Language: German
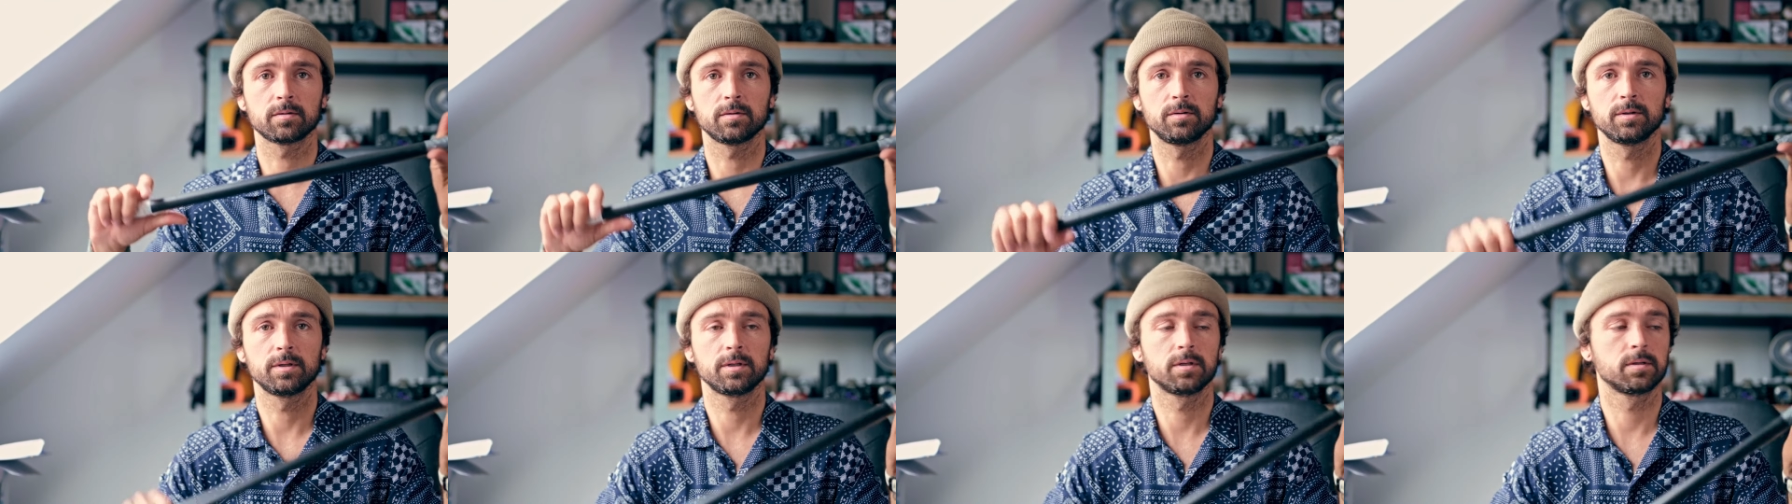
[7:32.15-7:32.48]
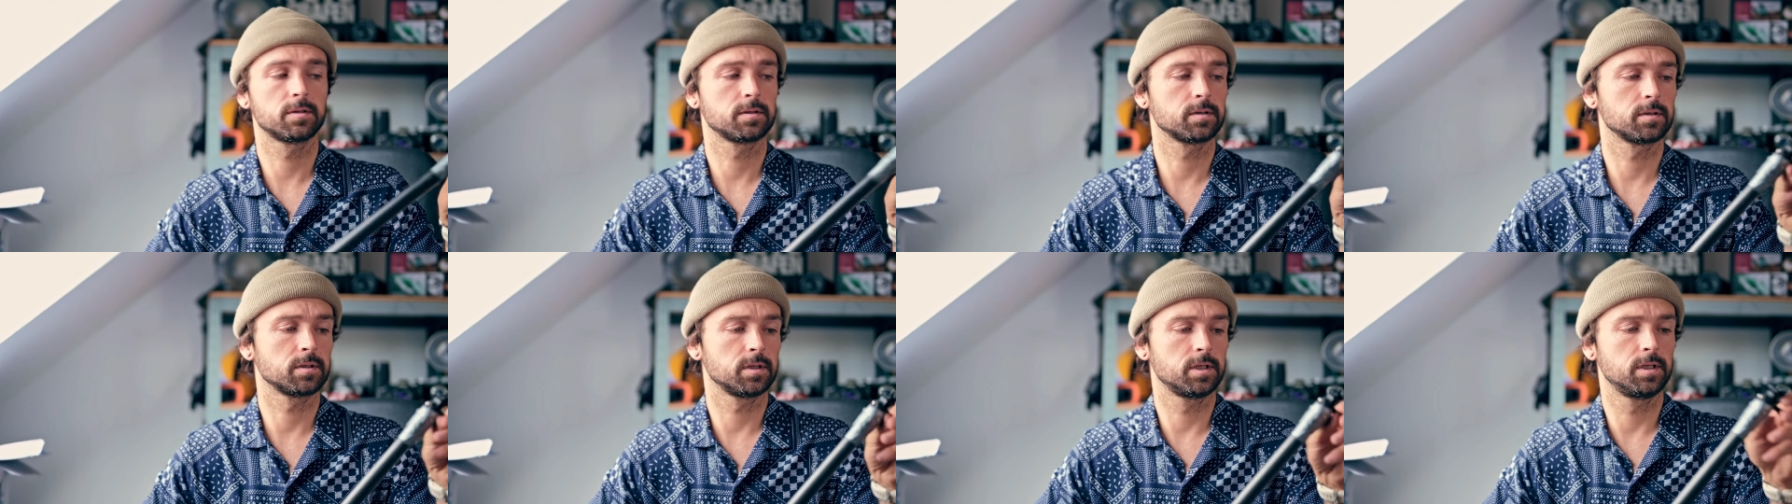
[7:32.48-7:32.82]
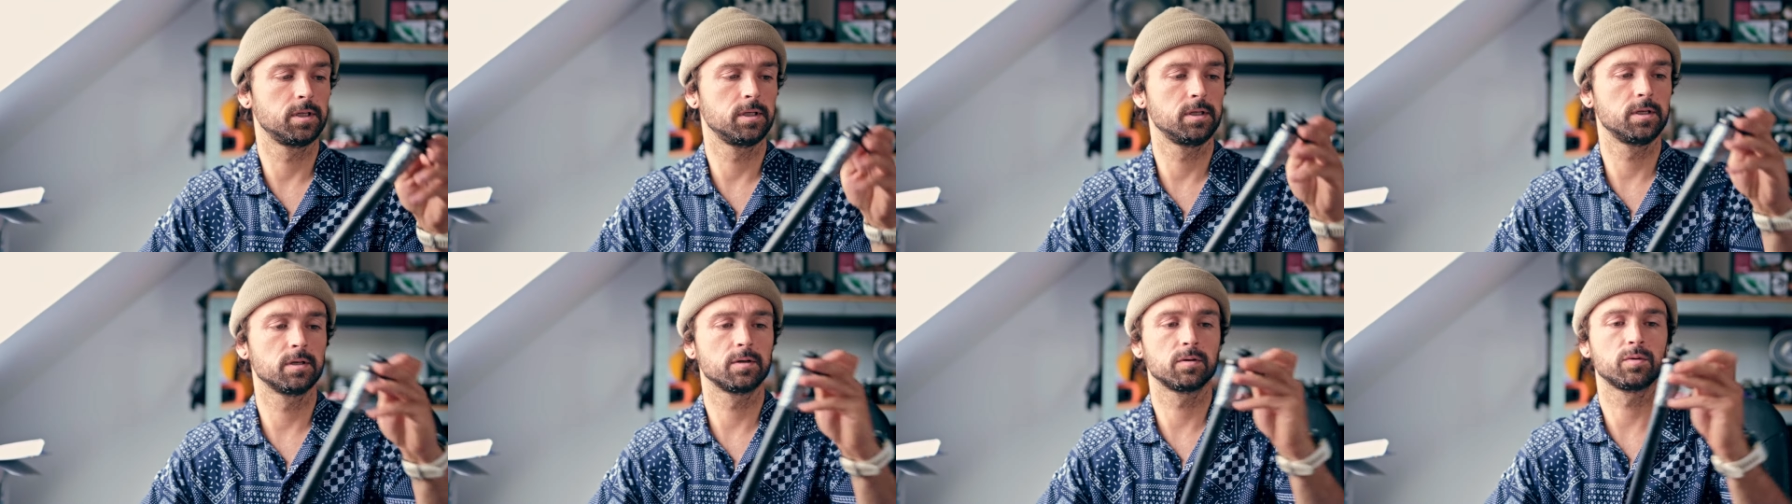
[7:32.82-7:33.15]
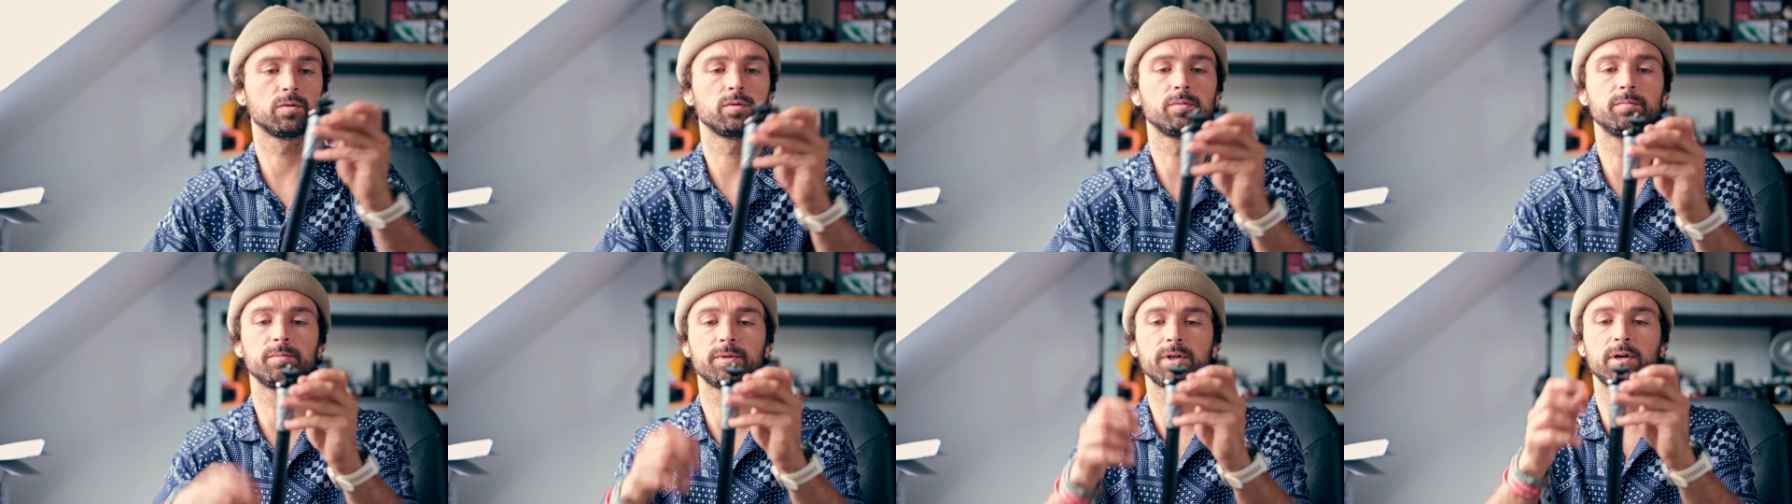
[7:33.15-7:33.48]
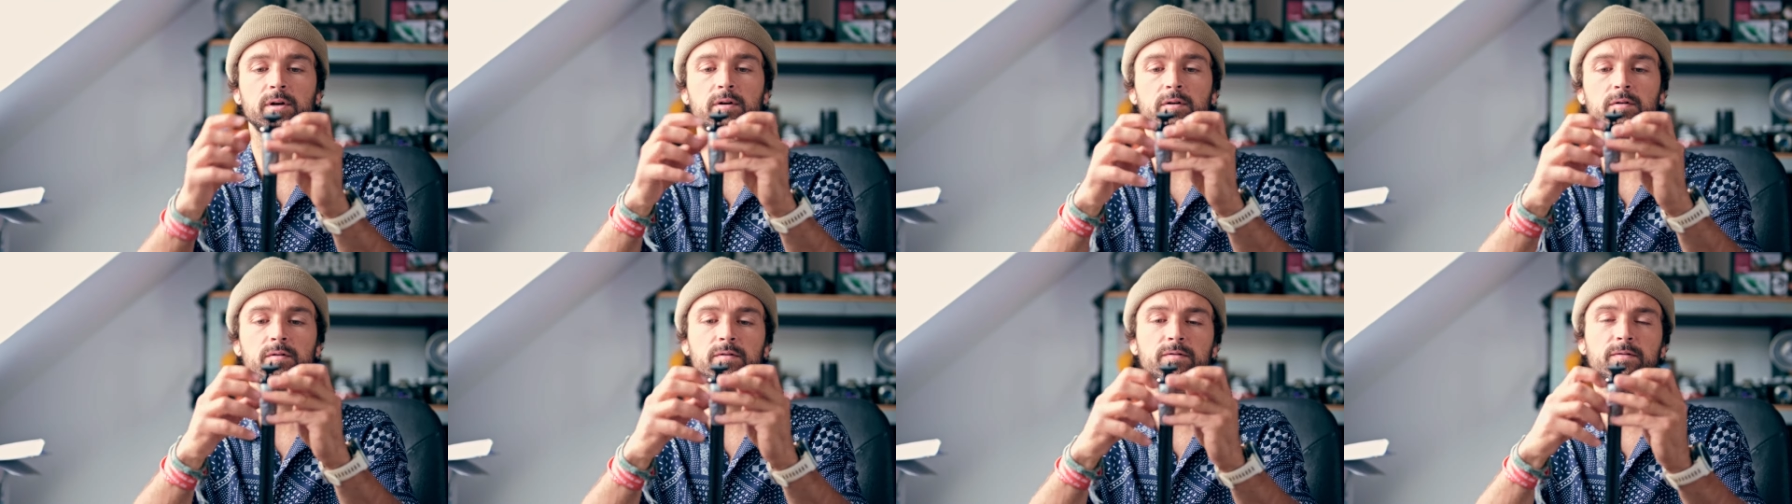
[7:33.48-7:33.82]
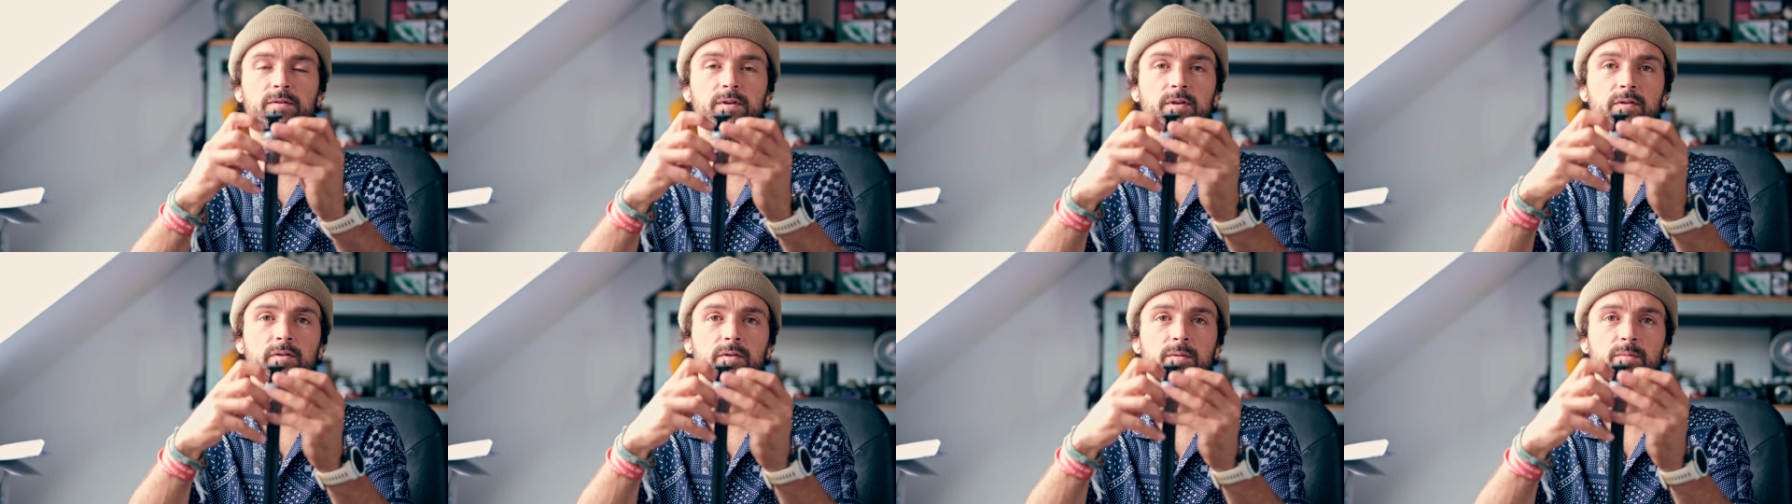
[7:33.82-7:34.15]
Und hier oben drauf
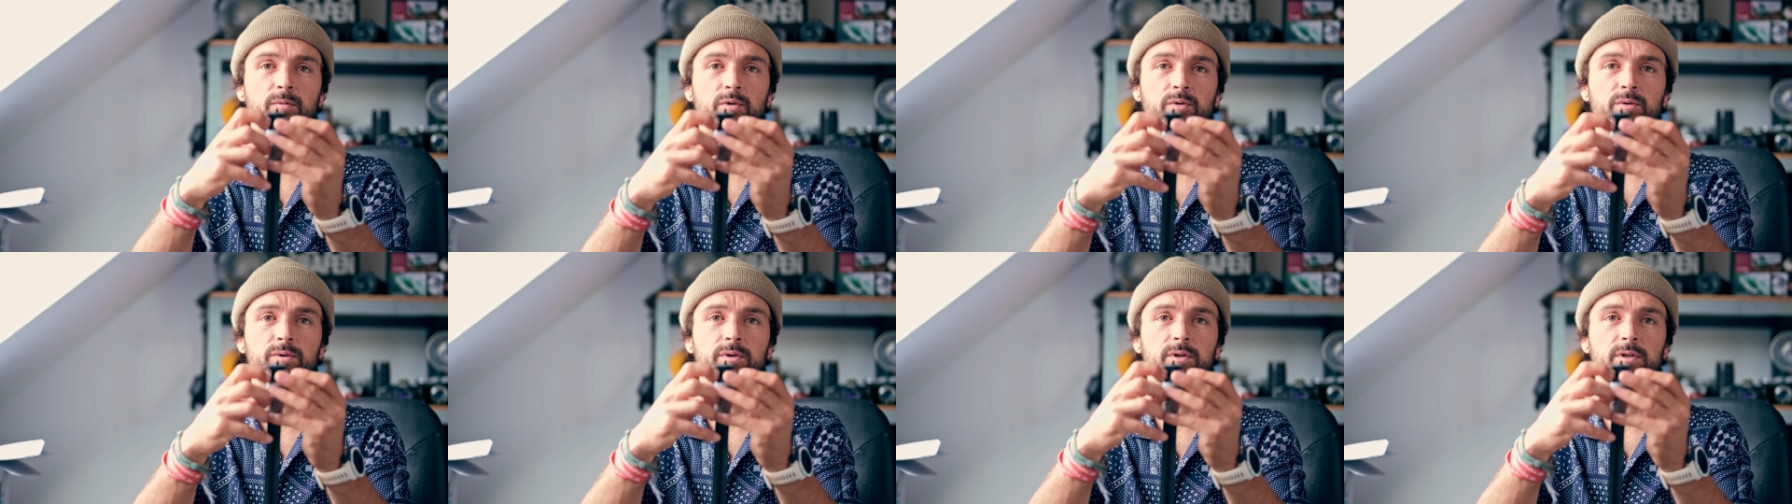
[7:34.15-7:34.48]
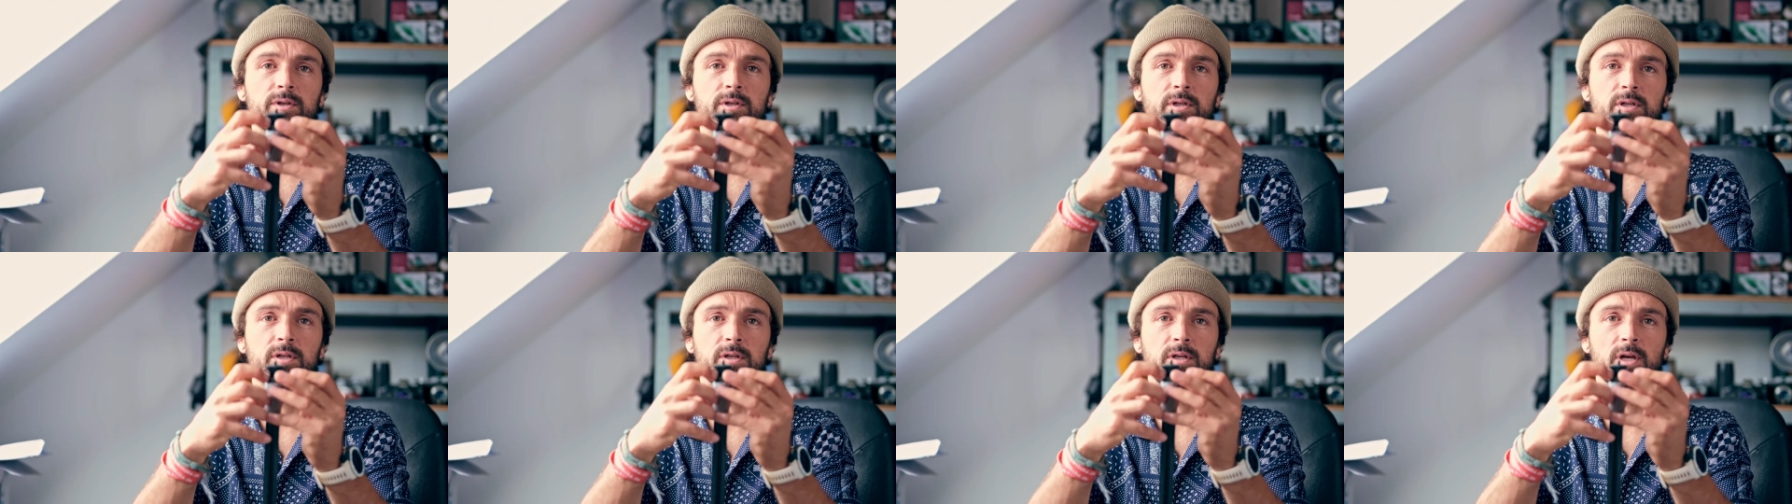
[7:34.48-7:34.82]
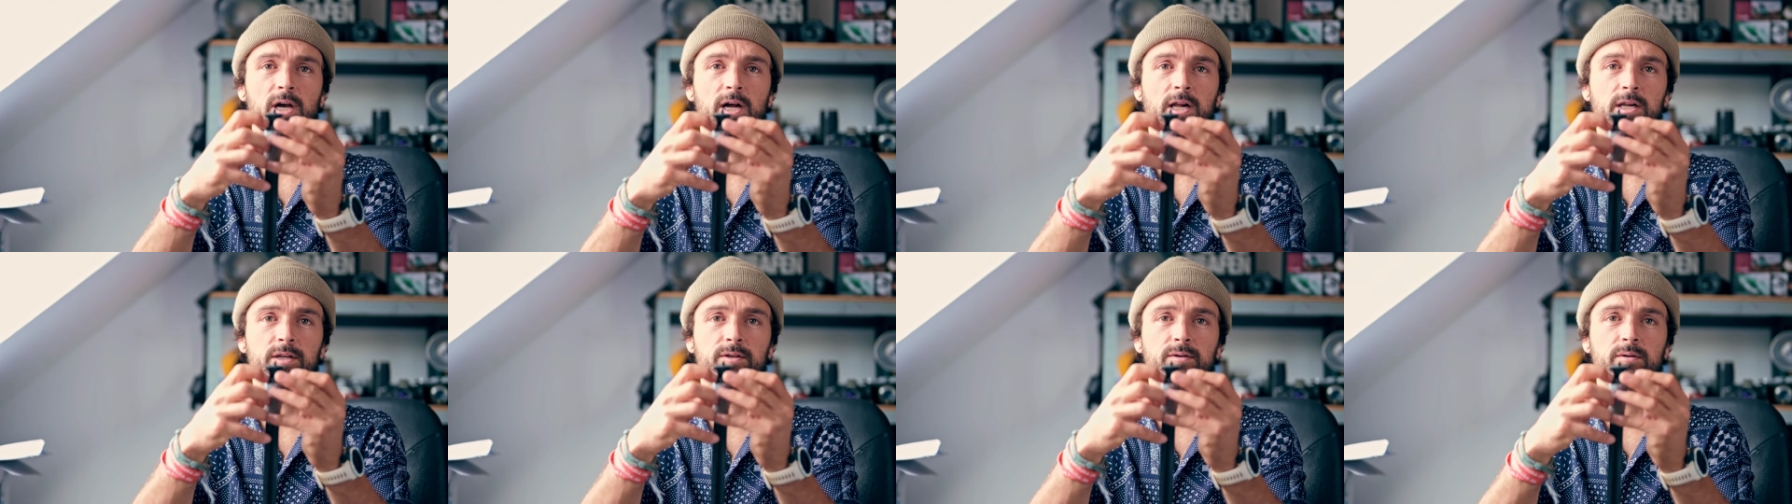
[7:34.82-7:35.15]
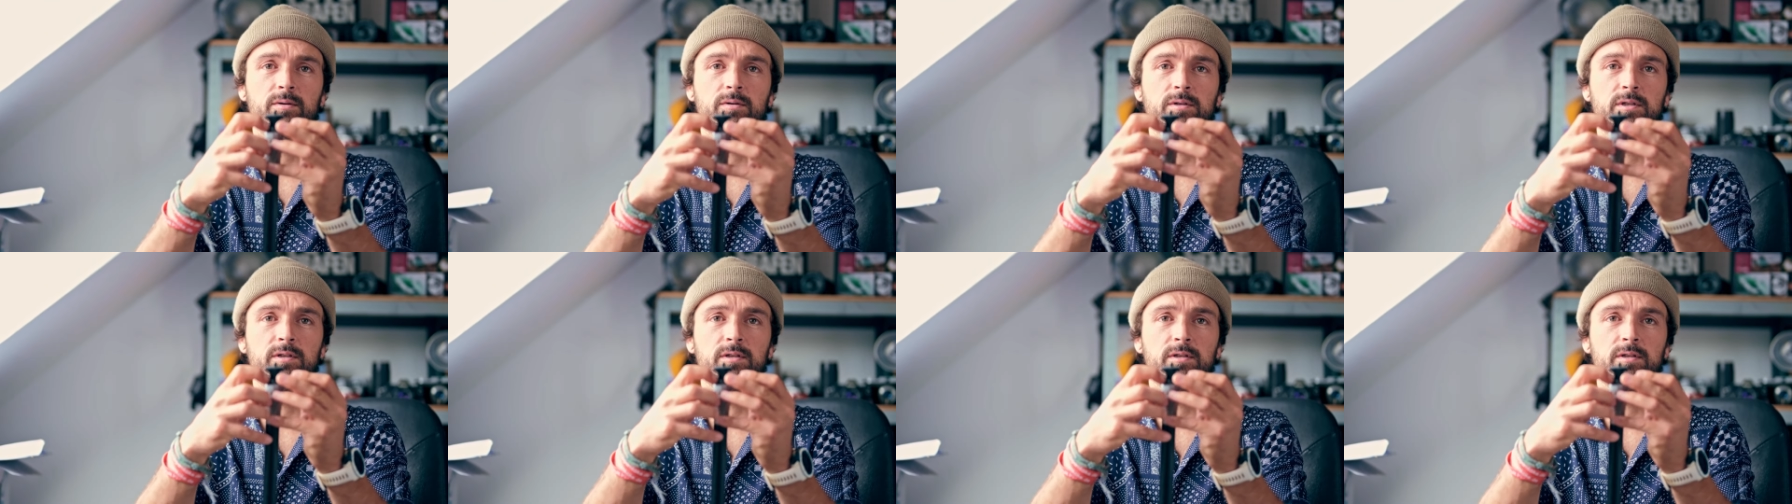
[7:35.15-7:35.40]
ist im Grunde die Halterung,